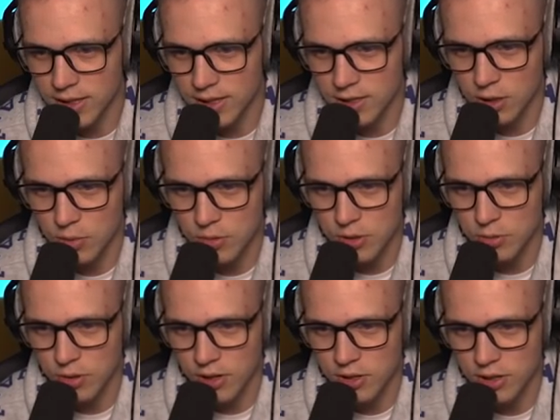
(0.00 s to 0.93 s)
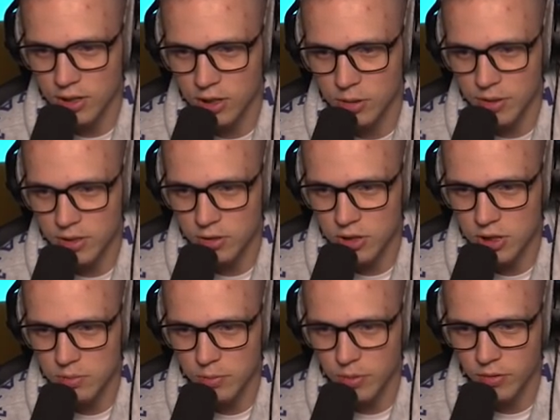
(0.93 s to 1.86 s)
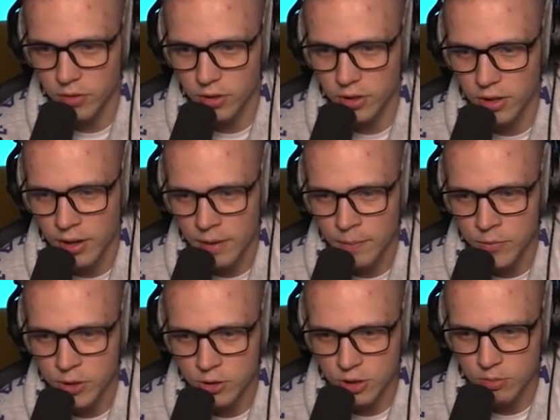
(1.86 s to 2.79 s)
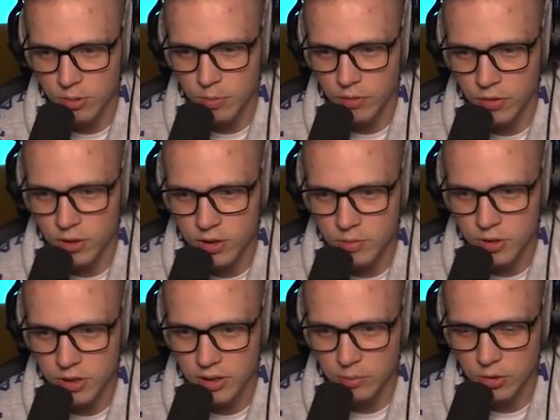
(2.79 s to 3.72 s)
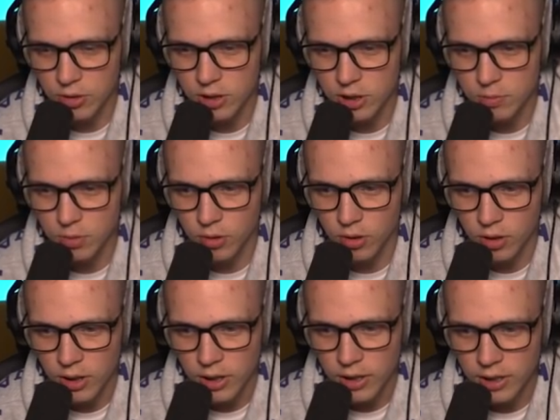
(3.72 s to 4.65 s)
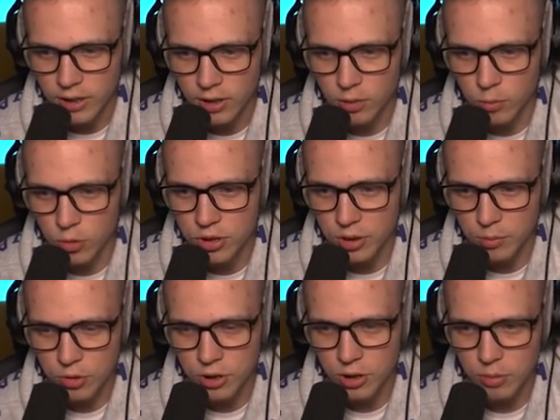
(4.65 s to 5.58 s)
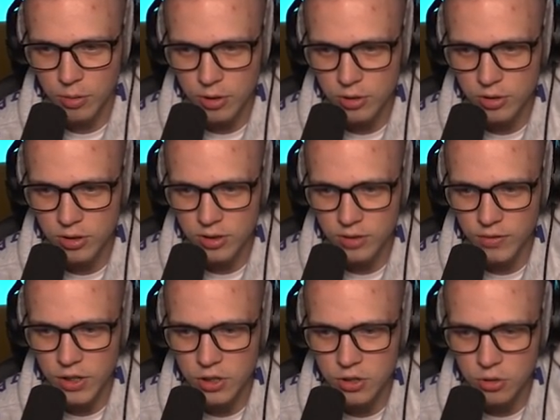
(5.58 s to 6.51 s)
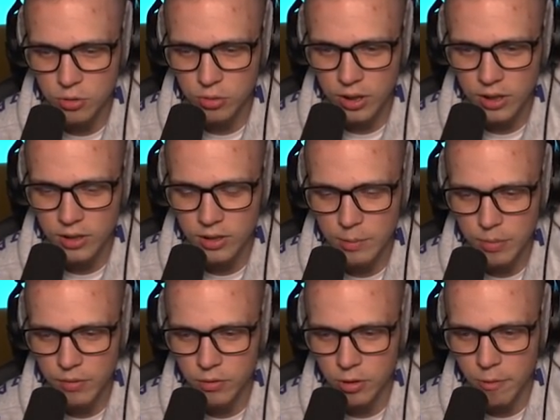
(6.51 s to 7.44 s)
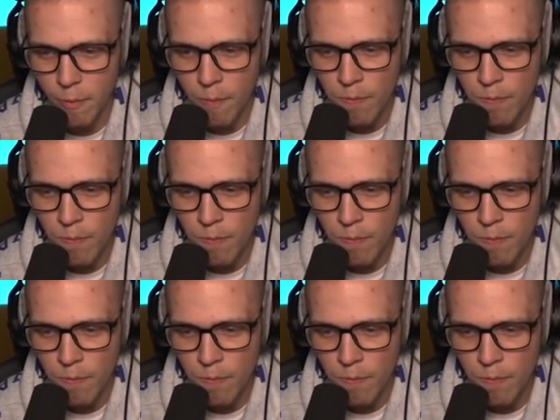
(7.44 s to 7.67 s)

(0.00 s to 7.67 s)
nie jest dobrze, słuchajcie, ale dobra, schodzimy powoli, schodzimy powoli, żeby się tam dostać, bo e, no muszę, muszę to po prostu zwiedzić tutaj i na pewno